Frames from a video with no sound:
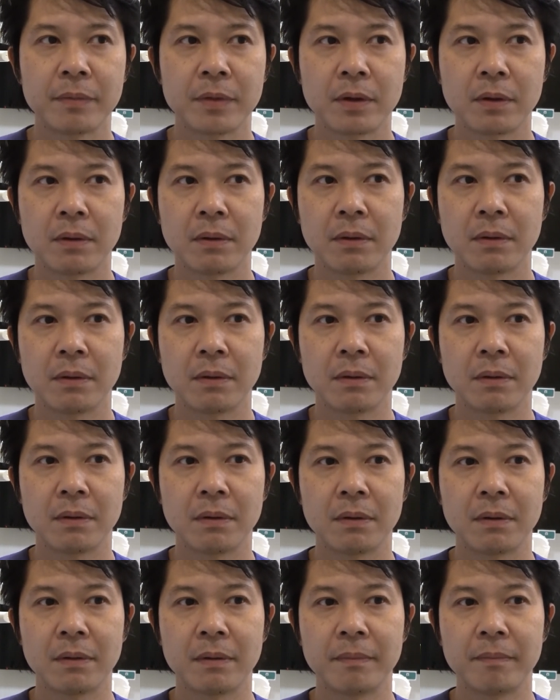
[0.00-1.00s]

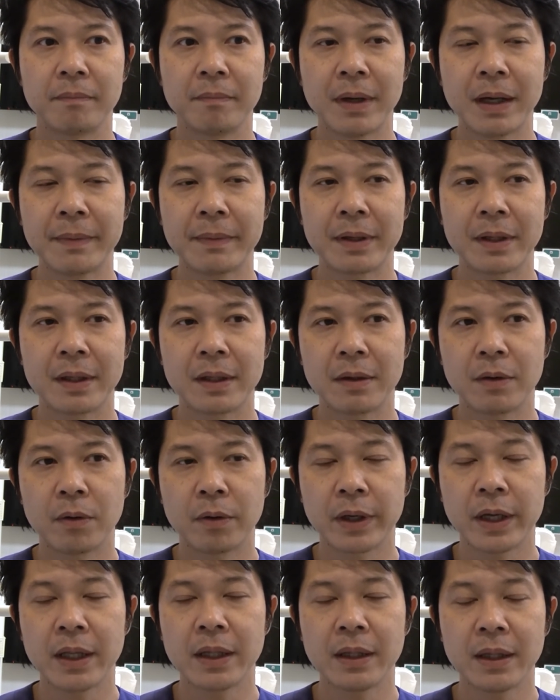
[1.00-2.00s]
と前歯
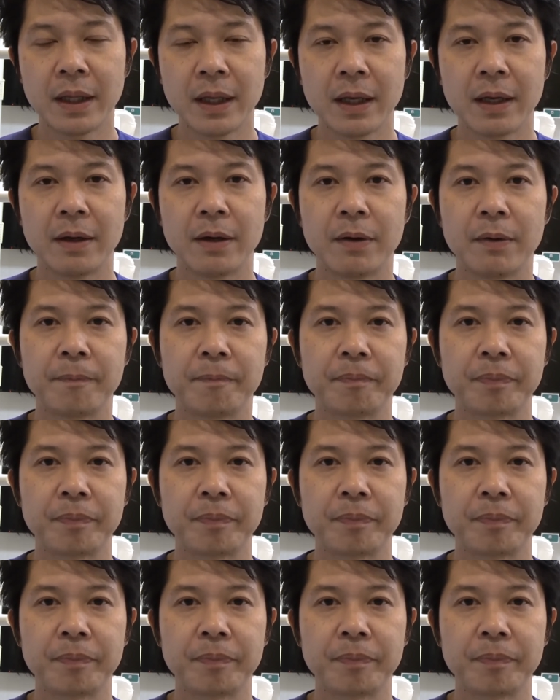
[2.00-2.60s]
保険で、